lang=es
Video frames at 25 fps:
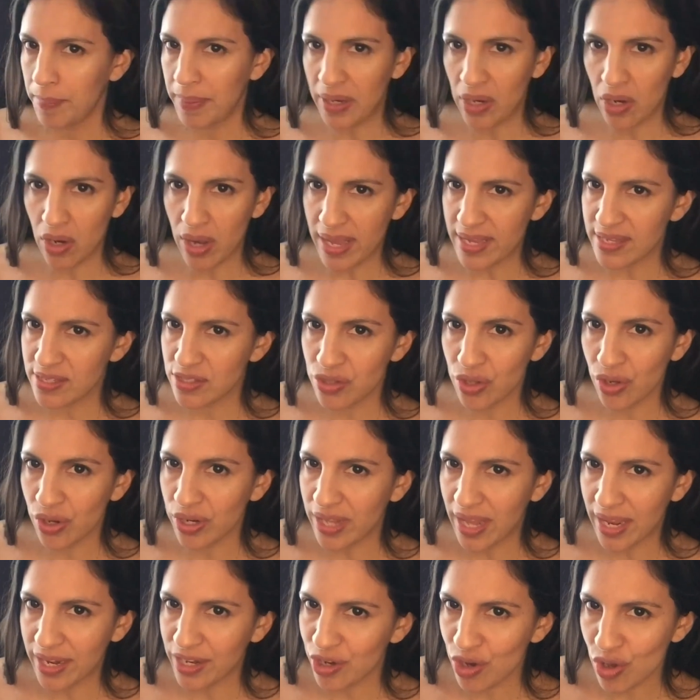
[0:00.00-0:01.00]
Pero la
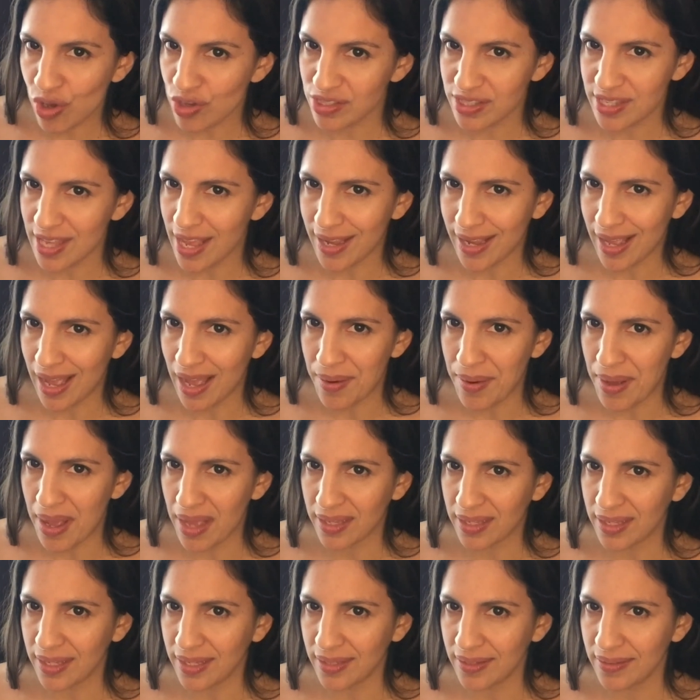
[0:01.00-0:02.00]
historia no se acaba
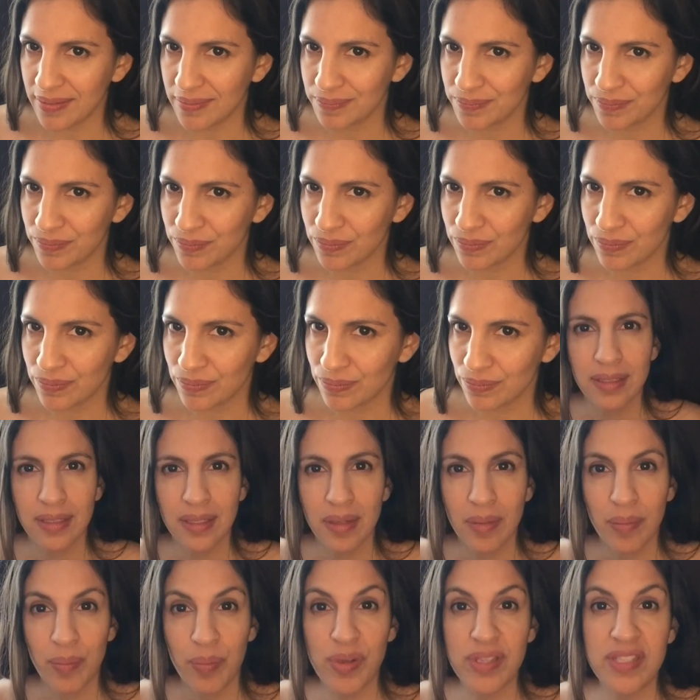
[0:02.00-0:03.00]
aquí,
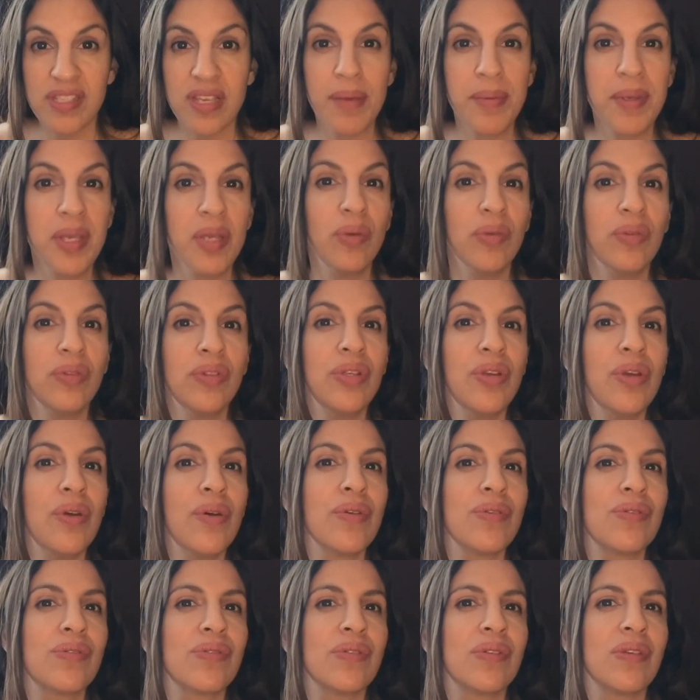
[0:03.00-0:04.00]
pues había un
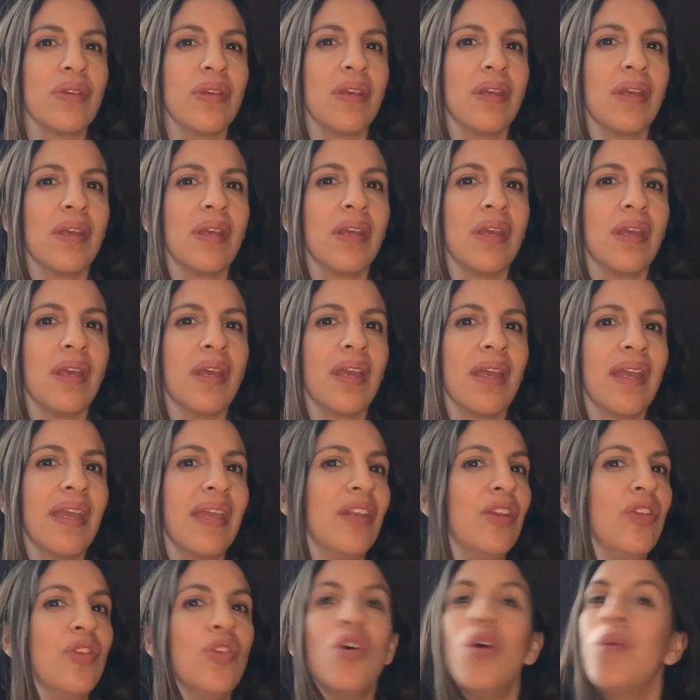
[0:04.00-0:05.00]
dios
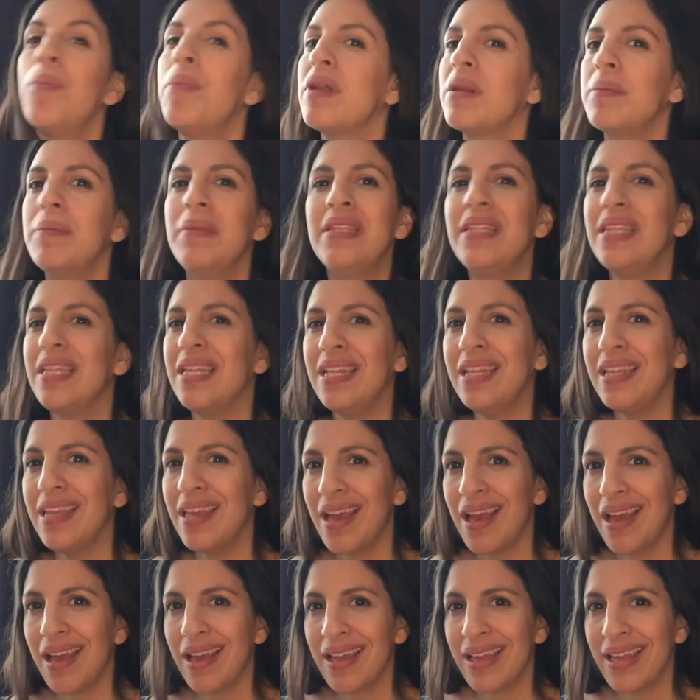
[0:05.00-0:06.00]
que no
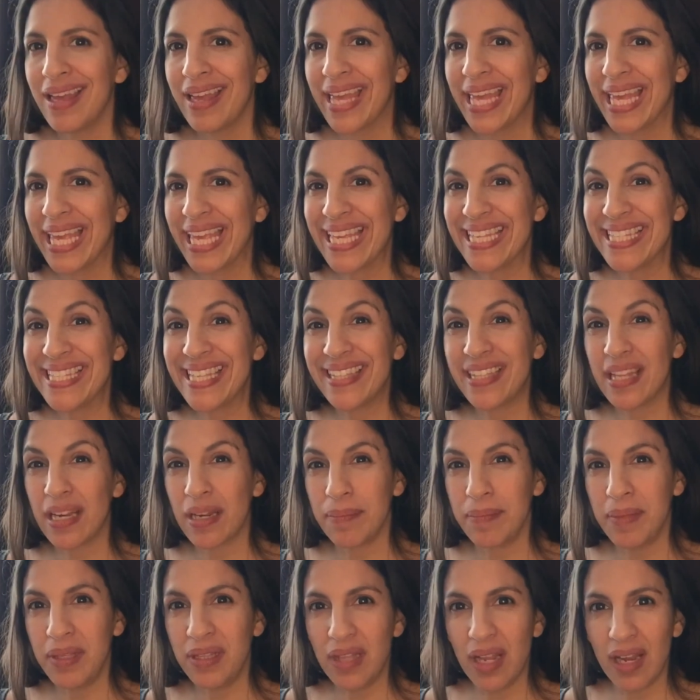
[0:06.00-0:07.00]
permitiría que se
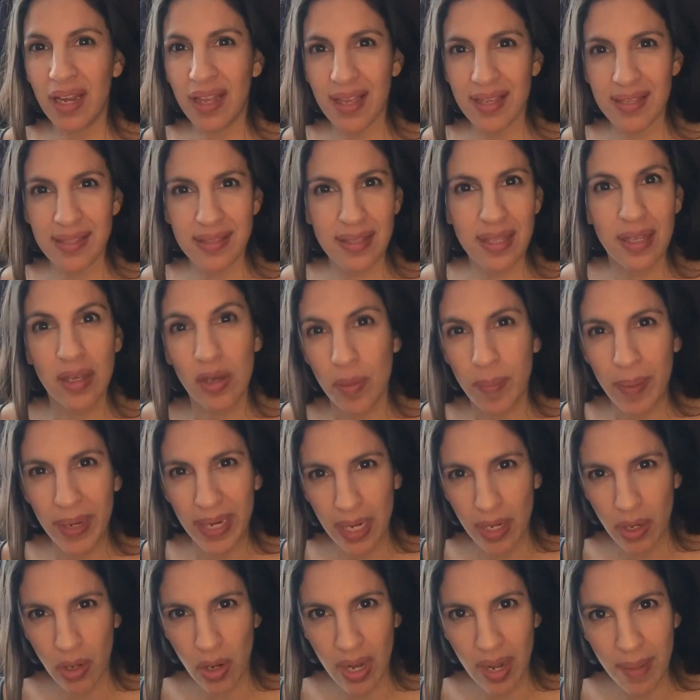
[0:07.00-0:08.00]
termine el castigo
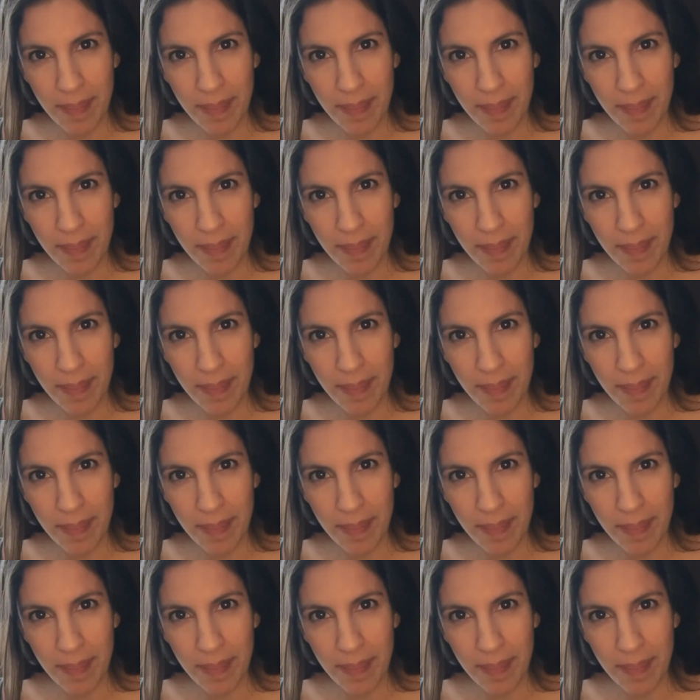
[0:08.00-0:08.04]
para los